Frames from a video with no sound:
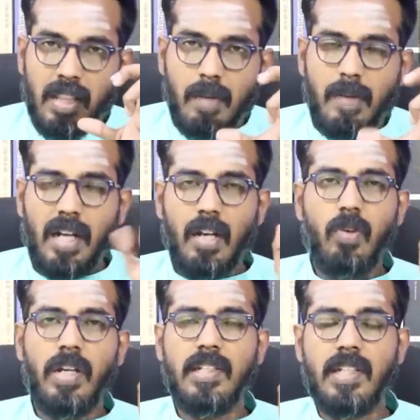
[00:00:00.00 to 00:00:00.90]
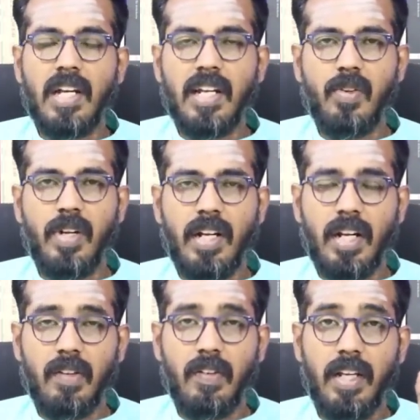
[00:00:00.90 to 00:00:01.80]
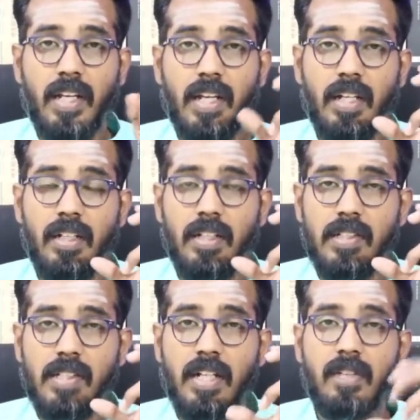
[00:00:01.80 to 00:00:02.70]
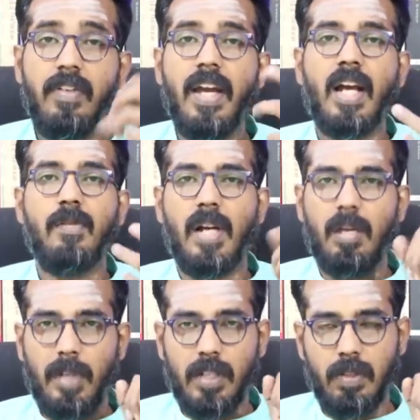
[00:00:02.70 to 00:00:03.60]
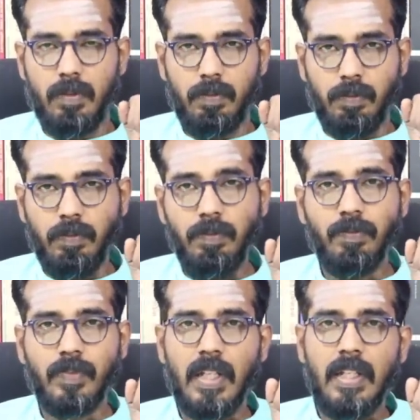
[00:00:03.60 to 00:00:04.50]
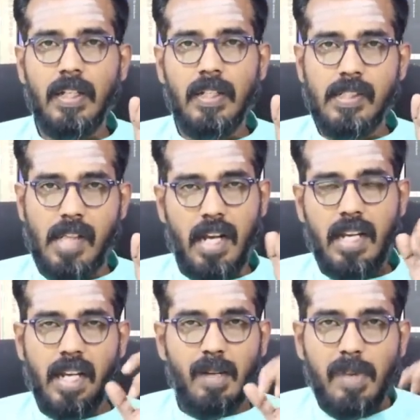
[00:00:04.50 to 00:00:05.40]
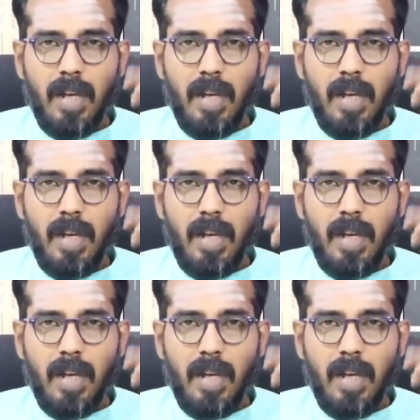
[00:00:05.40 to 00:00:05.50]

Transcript: மந்தமாக இருக்கக்கூடிய சனியினுடைய நகர்வுகளை சற்று வேகமாக மாற்றும் சனி